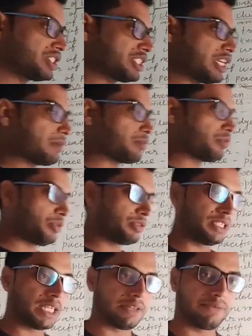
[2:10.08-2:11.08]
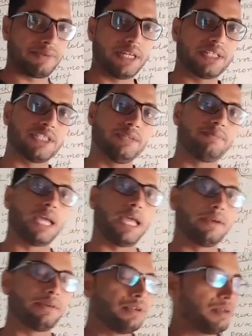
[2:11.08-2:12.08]
से आपको बहुत ज़्यादा फ्रेंडशिप है
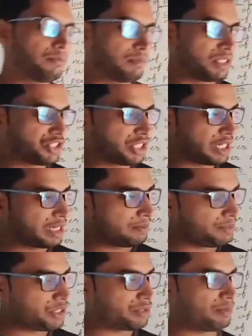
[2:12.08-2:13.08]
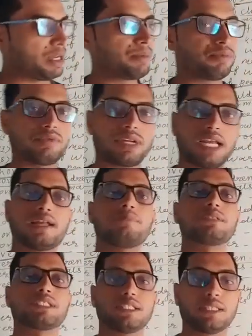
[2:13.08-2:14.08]
बच्चे के बीच में आपको रहना
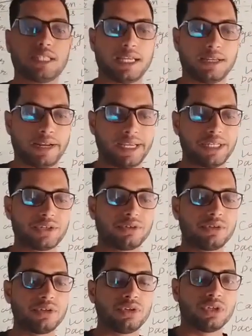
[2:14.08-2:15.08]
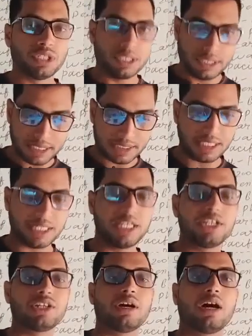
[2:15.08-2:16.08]
पसंद है राइट जैसे
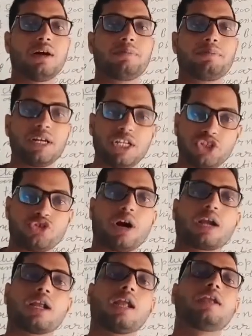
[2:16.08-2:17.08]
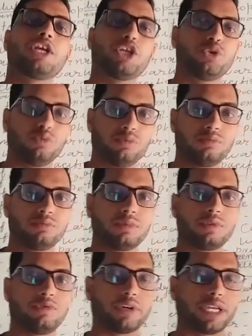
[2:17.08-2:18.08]
कि पंडित जवाहरलाल नेहरू
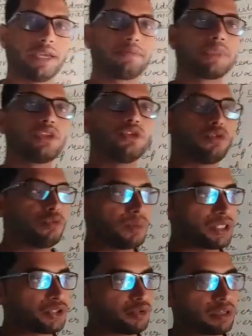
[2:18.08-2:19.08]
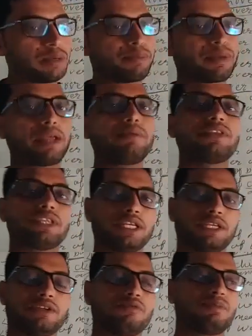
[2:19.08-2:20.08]
ओके वो बच्चों के प्रेमी
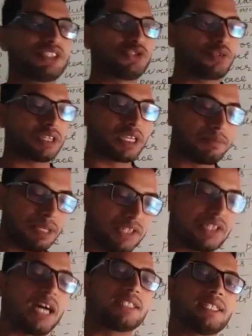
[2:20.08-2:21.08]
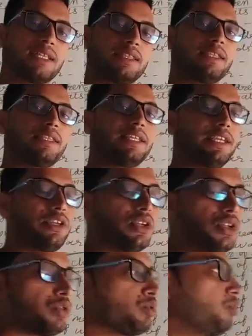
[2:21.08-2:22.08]
थे बच्चों के बीच आ जाते थे
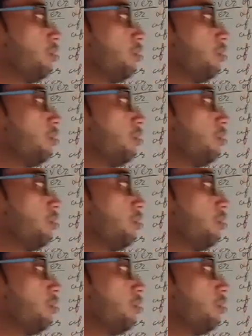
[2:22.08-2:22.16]
तो